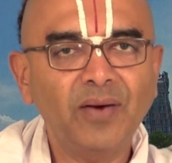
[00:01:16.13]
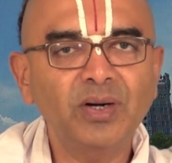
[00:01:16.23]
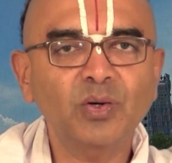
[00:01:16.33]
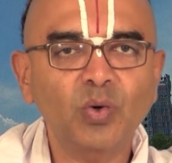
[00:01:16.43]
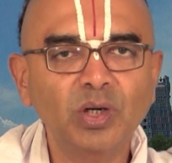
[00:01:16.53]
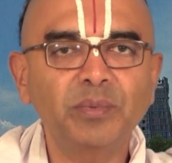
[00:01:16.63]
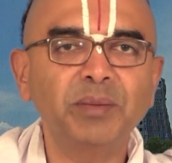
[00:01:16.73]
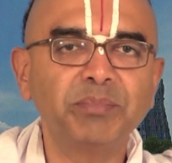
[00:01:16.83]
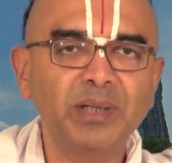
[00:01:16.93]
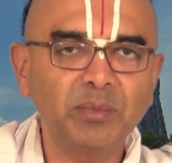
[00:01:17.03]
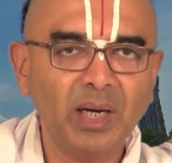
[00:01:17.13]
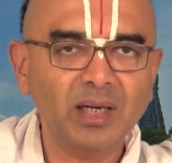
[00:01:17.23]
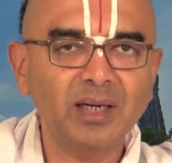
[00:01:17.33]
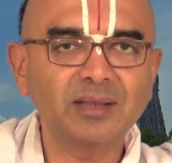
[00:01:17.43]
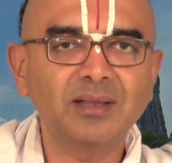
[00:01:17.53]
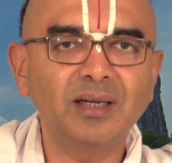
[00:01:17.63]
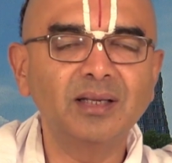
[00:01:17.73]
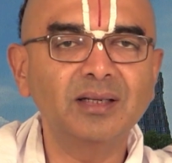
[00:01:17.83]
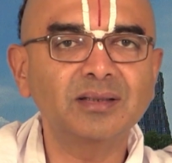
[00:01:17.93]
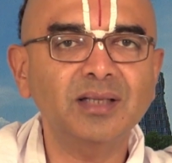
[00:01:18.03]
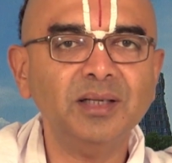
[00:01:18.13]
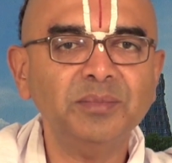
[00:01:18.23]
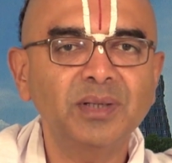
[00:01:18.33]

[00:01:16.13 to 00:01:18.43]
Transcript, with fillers: அவள் கொண்டு போய் பெருமானிடத்தில் நிறுத்த